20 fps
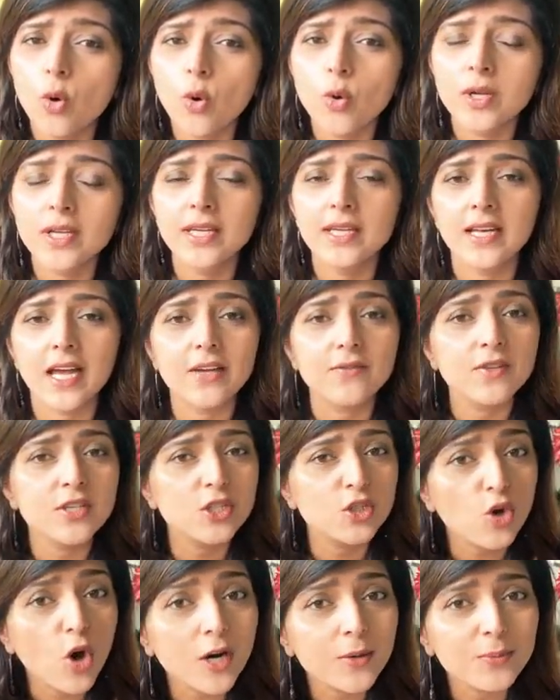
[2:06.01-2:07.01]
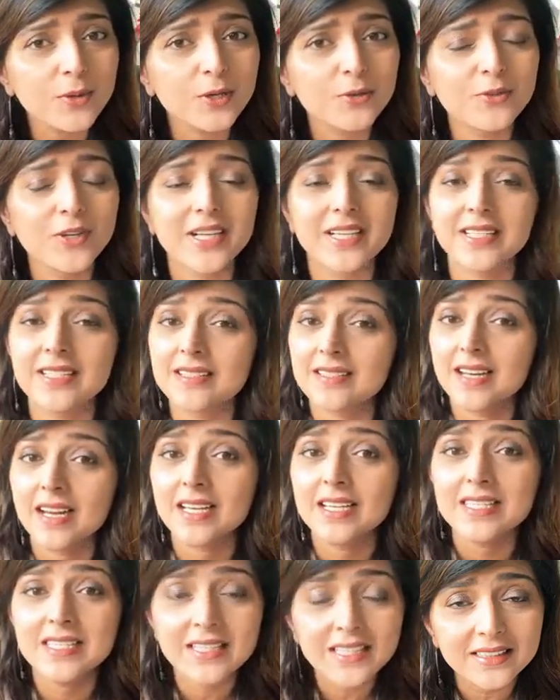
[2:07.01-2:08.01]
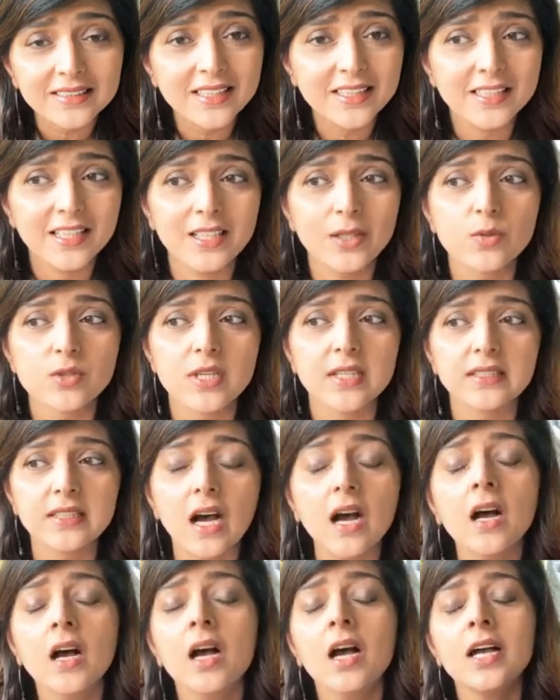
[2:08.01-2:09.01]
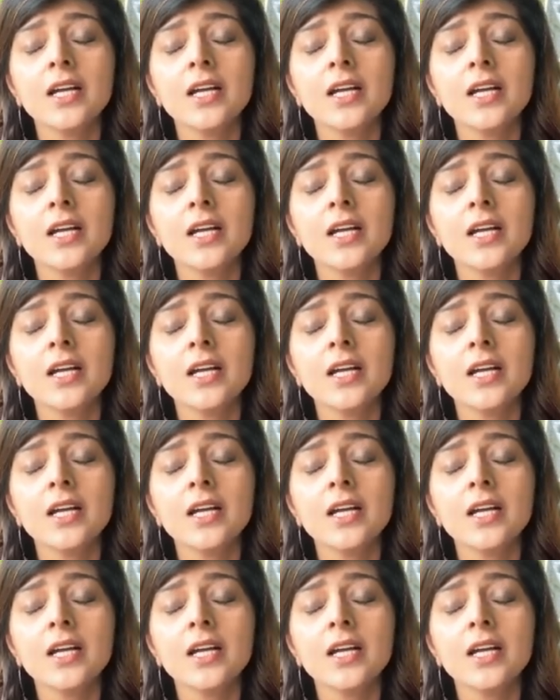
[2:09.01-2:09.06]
होंगी लाइफ इज़ नॉट परफेक्ट इस तरह किसी का दिन नहीं गुजरता